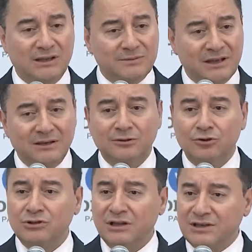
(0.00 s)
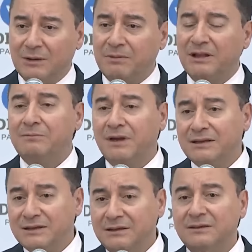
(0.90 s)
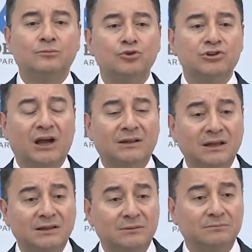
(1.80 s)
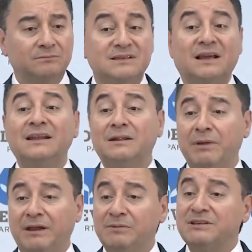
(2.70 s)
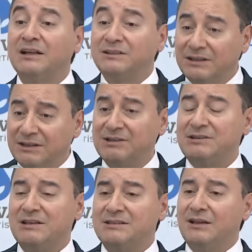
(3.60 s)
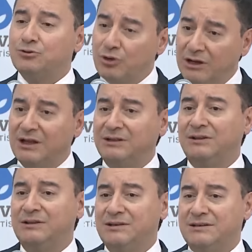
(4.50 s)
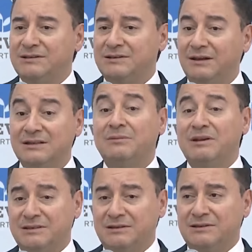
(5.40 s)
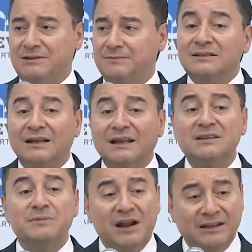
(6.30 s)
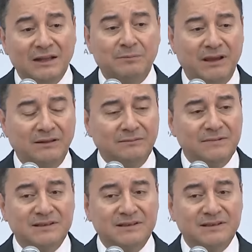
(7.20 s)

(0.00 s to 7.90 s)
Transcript: kimsenin gözüne çarpmadan belki bu işi atlatırım. Zannetmeyin. Biz hatırlatacağız ya. Sürekli hatırlatacağız. Kaçamazsınız. Zaten hiç merak etmeyin.